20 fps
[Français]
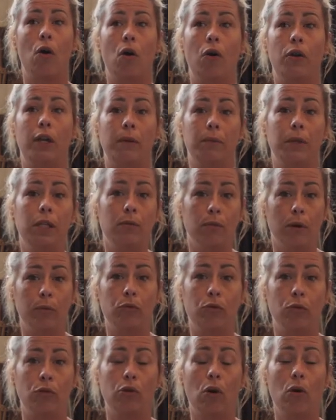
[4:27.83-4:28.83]
un minimum
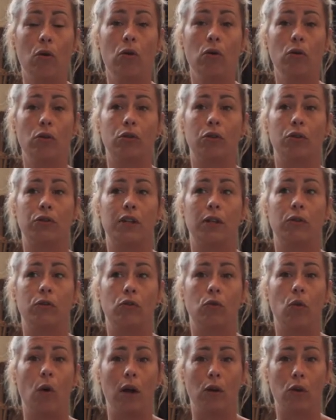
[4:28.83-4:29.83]
de temps, dans un
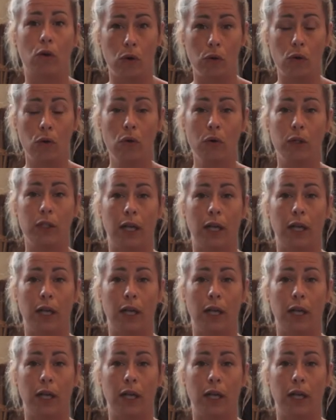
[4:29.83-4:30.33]
endroit clos,